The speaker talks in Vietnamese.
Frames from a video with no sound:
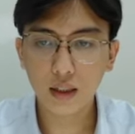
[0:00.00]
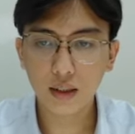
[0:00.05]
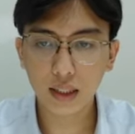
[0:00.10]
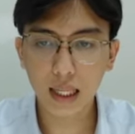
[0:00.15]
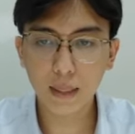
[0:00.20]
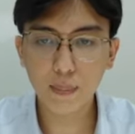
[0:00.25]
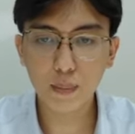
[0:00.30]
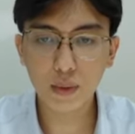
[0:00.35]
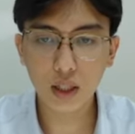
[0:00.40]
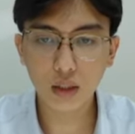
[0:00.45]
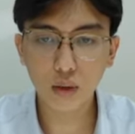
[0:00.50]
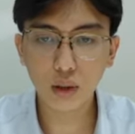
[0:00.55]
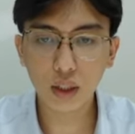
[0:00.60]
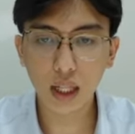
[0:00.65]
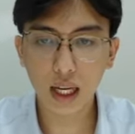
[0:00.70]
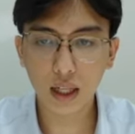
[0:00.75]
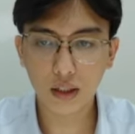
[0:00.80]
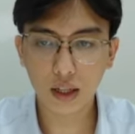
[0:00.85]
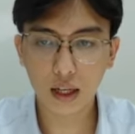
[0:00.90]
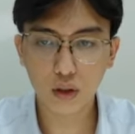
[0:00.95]
thép rất có
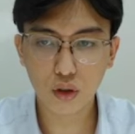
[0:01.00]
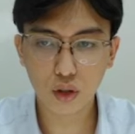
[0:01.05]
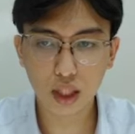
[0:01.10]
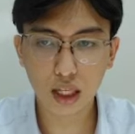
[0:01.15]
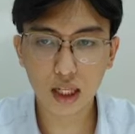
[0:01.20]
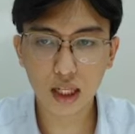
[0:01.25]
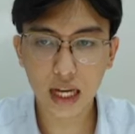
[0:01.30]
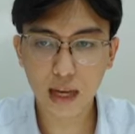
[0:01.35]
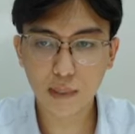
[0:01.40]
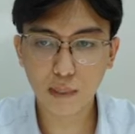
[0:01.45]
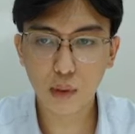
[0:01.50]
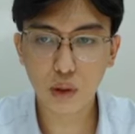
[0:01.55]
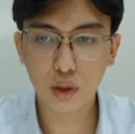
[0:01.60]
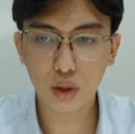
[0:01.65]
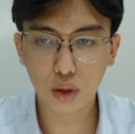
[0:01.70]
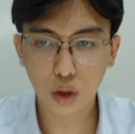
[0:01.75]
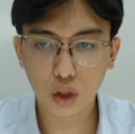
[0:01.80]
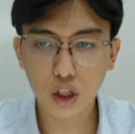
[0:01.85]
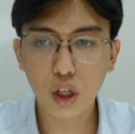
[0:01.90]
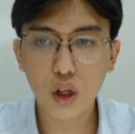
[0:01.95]
thể là nó sẽ là một
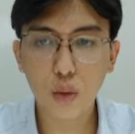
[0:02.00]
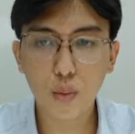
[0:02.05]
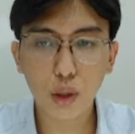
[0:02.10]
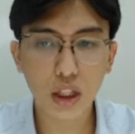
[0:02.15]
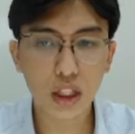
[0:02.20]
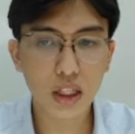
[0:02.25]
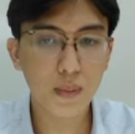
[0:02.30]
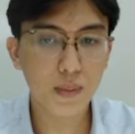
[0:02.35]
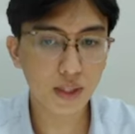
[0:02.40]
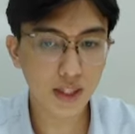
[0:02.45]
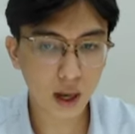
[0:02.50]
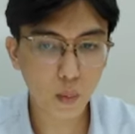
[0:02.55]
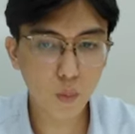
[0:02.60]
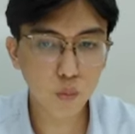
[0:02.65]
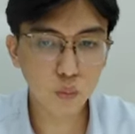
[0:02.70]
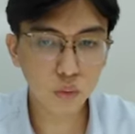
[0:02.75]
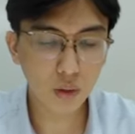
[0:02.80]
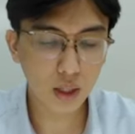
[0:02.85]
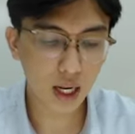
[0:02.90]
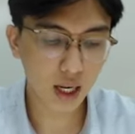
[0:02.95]
nó sẽ có một nhịp sóng
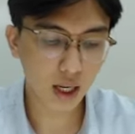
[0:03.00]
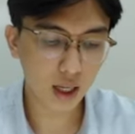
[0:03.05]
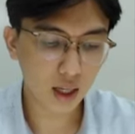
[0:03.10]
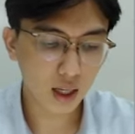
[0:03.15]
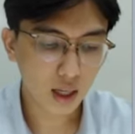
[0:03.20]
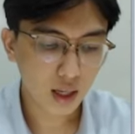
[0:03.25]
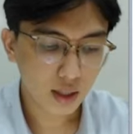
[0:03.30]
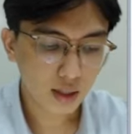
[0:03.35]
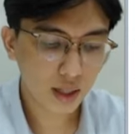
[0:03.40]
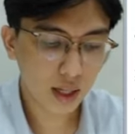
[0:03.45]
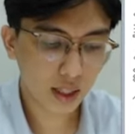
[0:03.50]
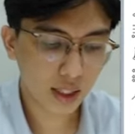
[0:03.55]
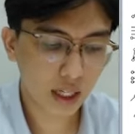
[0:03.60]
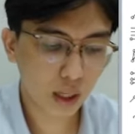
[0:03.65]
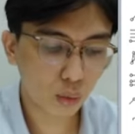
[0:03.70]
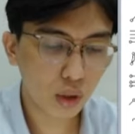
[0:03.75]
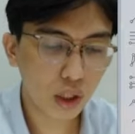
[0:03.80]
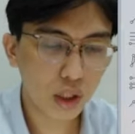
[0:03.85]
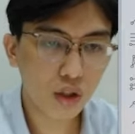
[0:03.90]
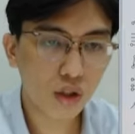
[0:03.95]
để để
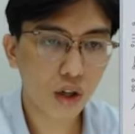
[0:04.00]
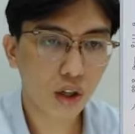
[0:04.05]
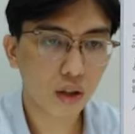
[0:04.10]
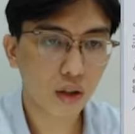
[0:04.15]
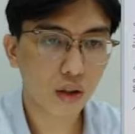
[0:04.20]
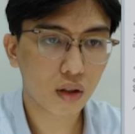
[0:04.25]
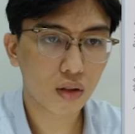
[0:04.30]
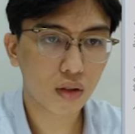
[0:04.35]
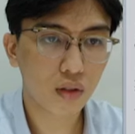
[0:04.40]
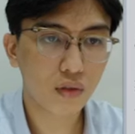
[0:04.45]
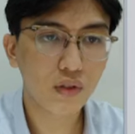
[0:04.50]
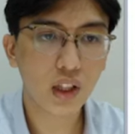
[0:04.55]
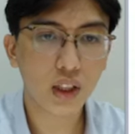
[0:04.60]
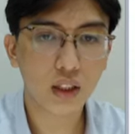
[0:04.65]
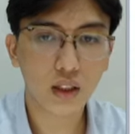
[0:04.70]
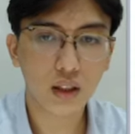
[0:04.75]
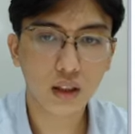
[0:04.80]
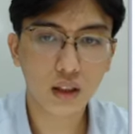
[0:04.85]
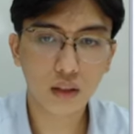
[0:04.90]
kéo thị trường nó nó vượt